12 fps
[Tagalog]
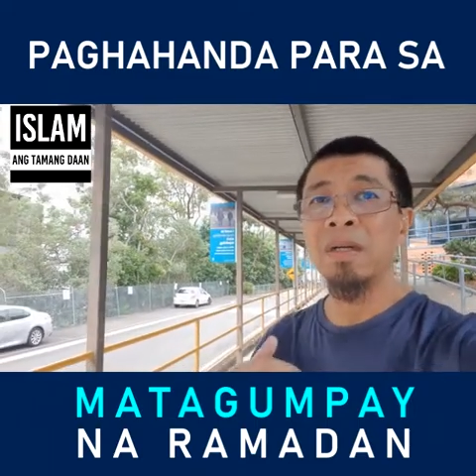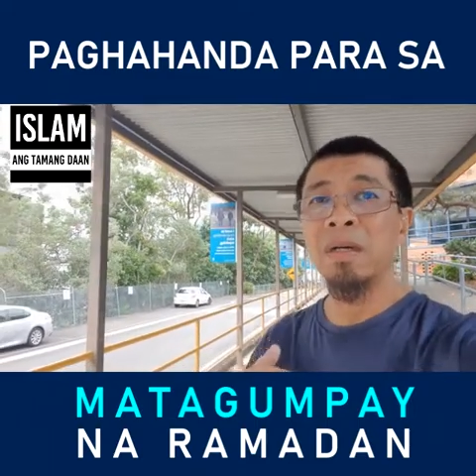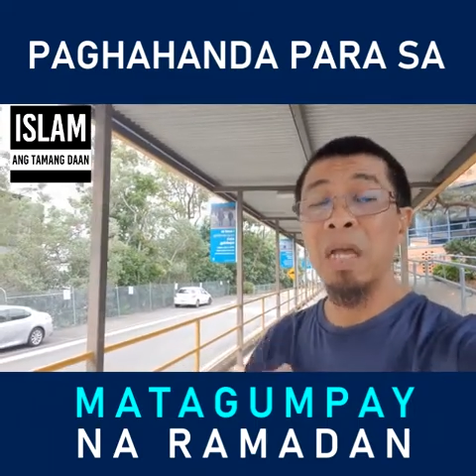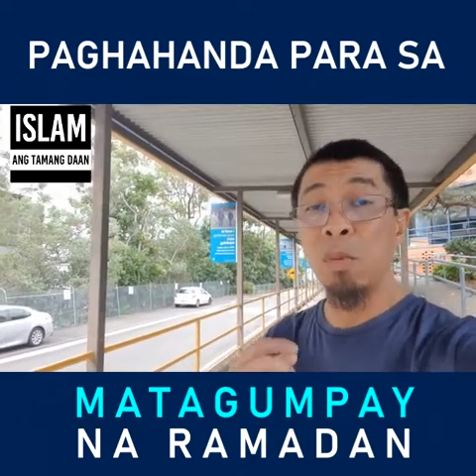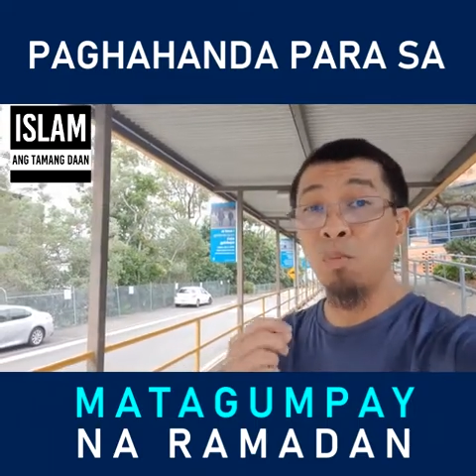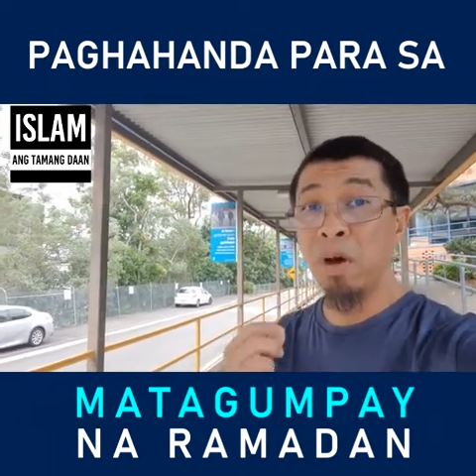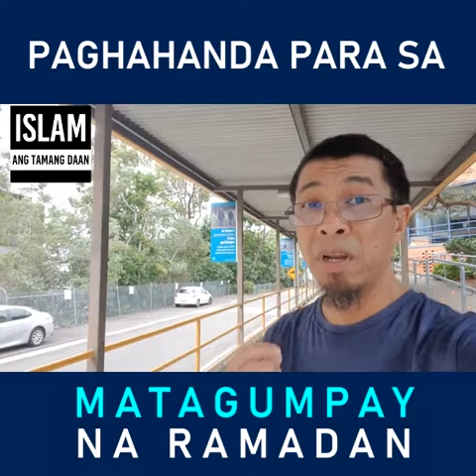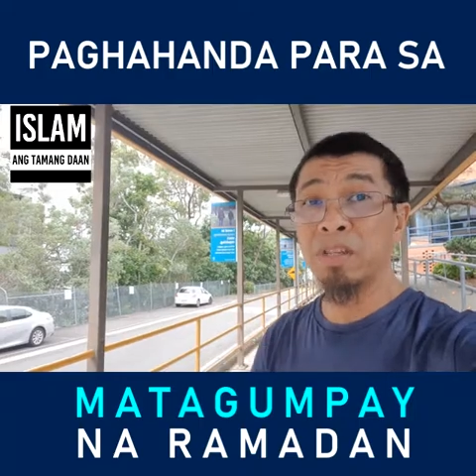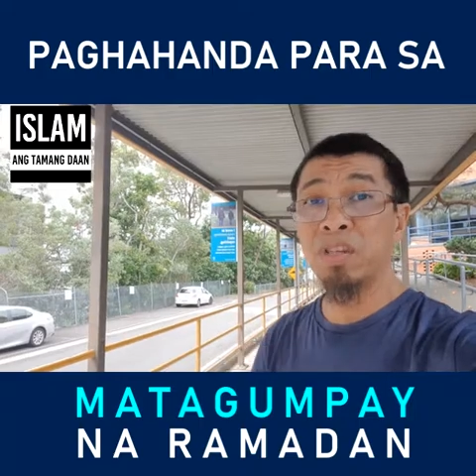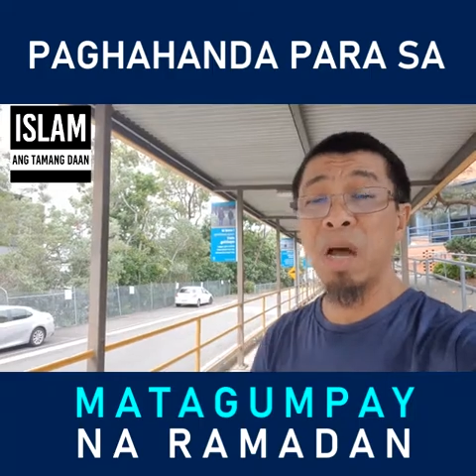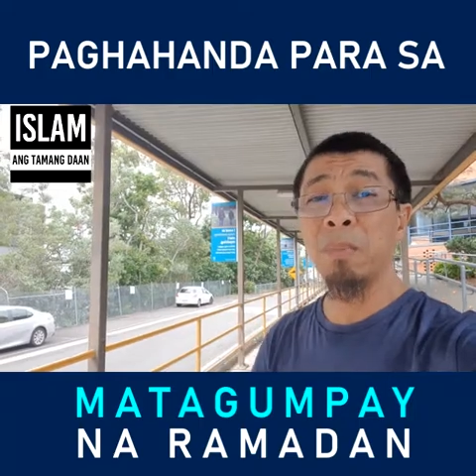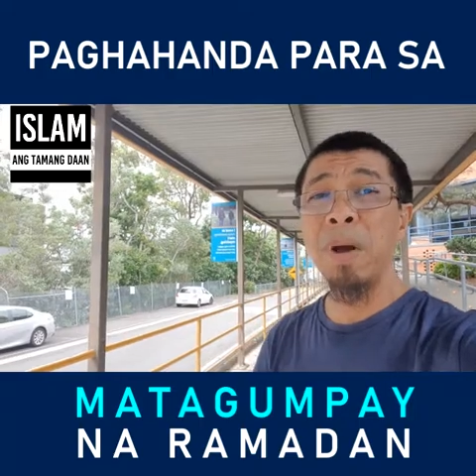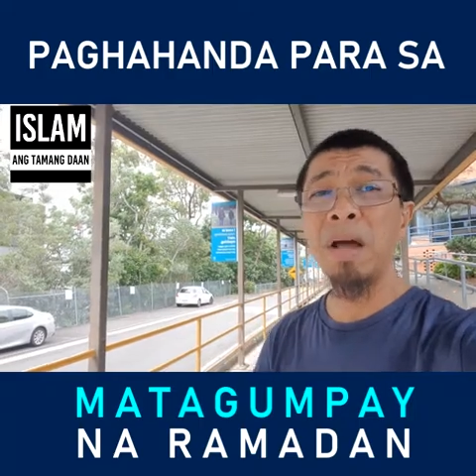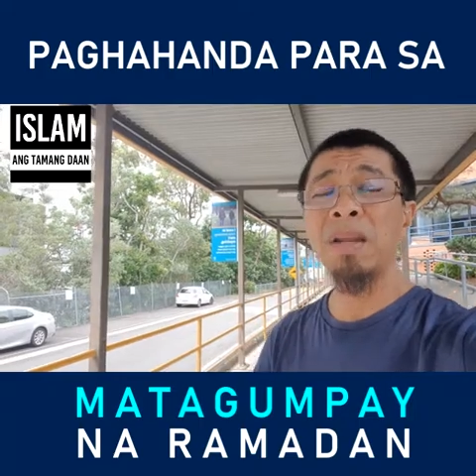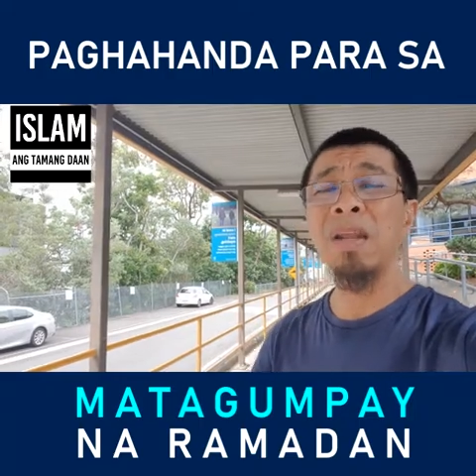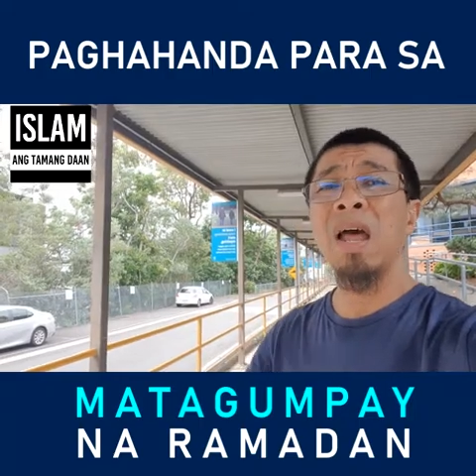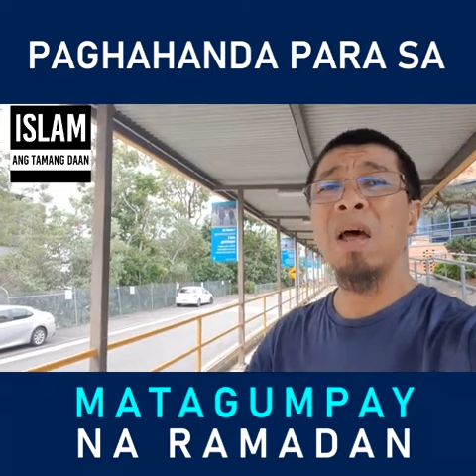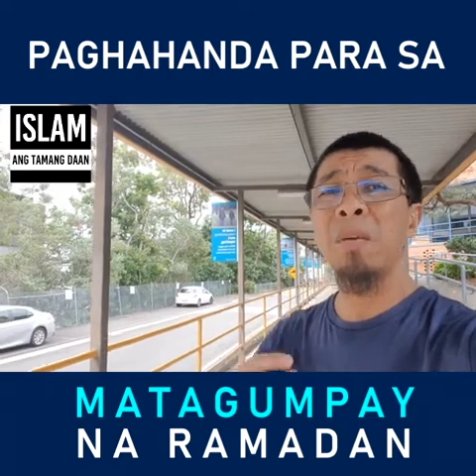Ngayong buwan ng Shaaban,
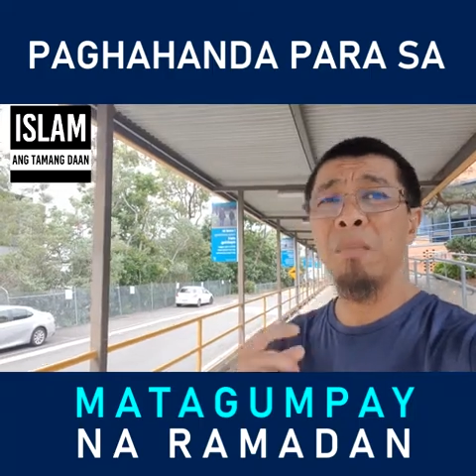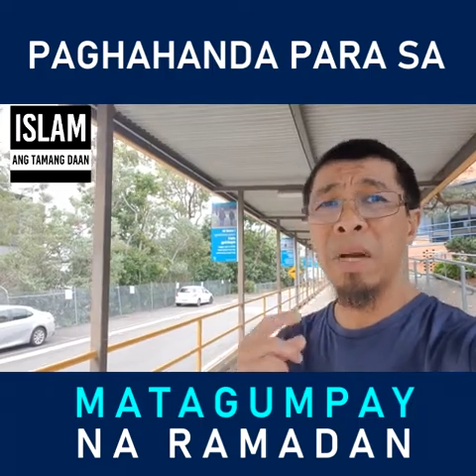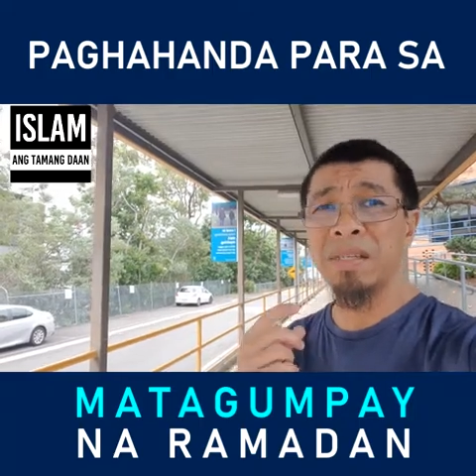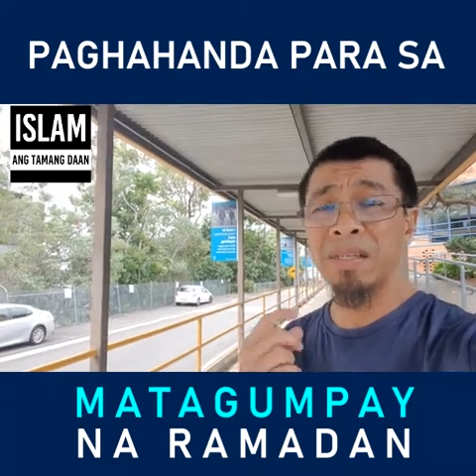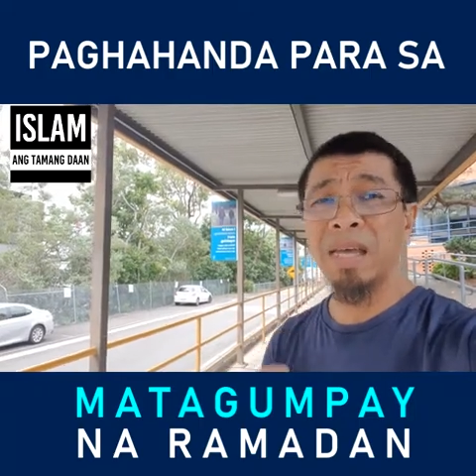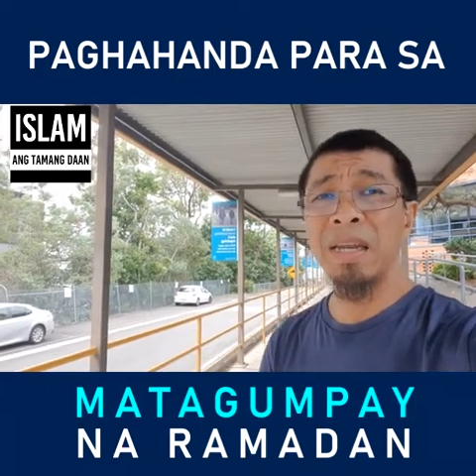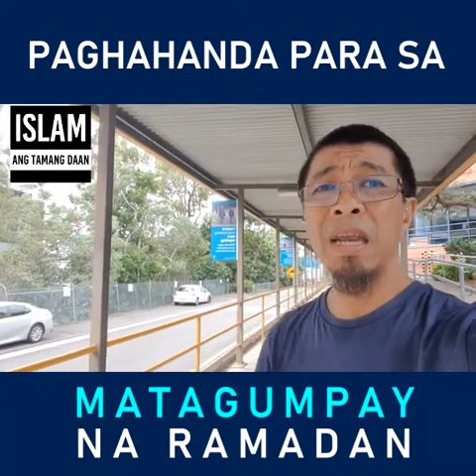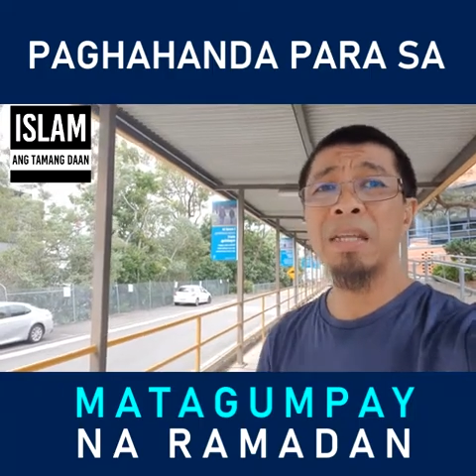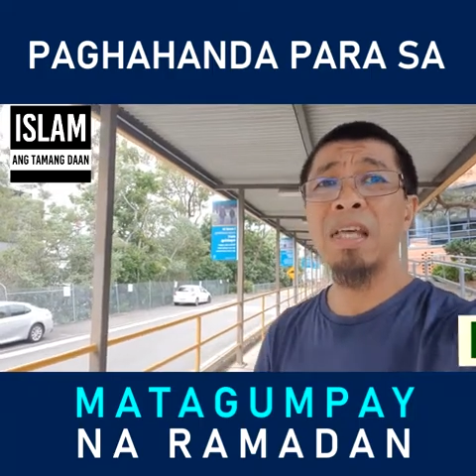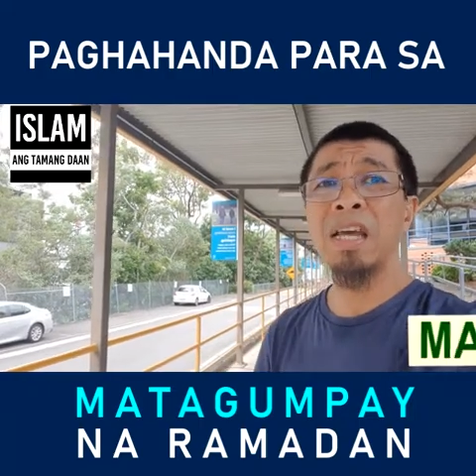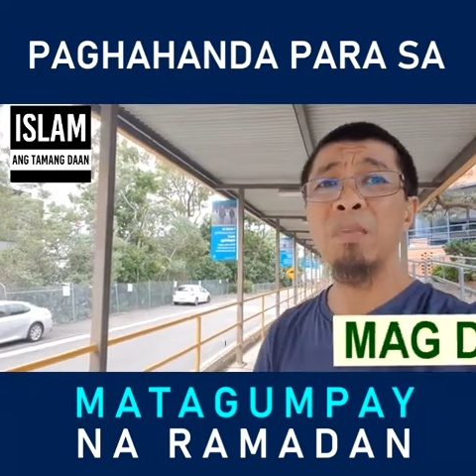magsanay na tayo